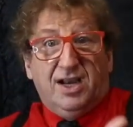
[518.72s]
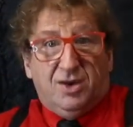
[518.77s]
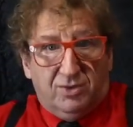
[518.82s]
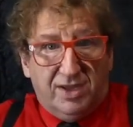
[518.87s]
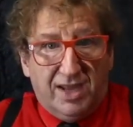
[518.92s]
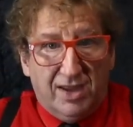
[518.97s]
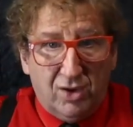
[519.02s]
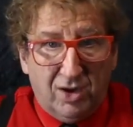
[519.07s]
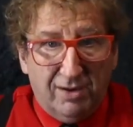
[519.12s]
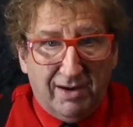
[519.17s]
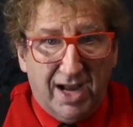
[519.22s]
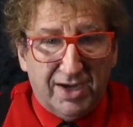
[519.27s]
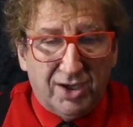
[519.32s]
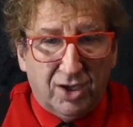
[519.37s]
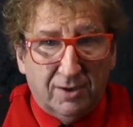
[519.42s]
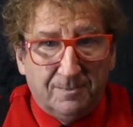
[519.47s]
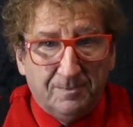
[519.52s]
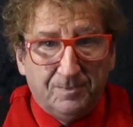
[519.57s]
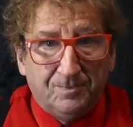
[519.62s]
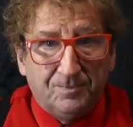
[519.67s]
está inundando el
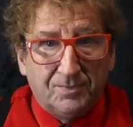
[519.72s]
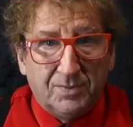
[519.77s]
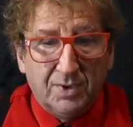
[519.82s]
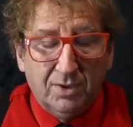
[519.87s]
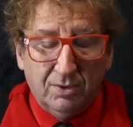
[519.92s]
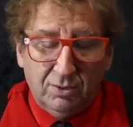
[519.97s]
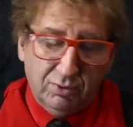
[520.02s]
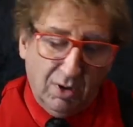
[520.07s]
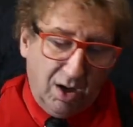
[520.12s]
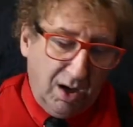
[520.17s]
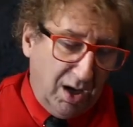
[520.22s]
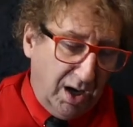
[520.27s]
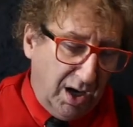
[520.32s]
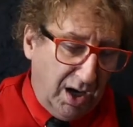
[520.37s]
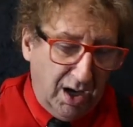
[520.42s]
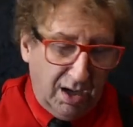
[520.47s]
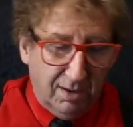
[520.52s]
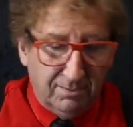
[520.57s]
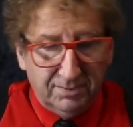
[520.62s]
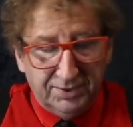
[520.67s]
baño.
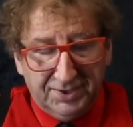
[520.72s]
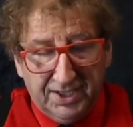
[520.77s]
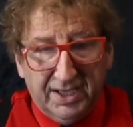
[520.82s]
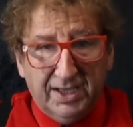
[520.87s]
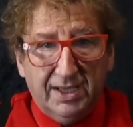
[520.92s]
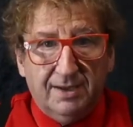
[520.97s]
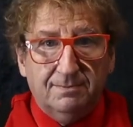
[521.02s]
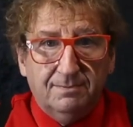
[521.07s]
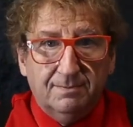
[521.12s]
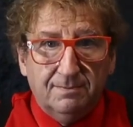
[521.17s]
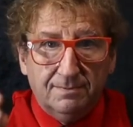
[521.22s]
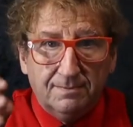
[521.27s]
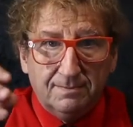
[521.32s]
Ah, sí,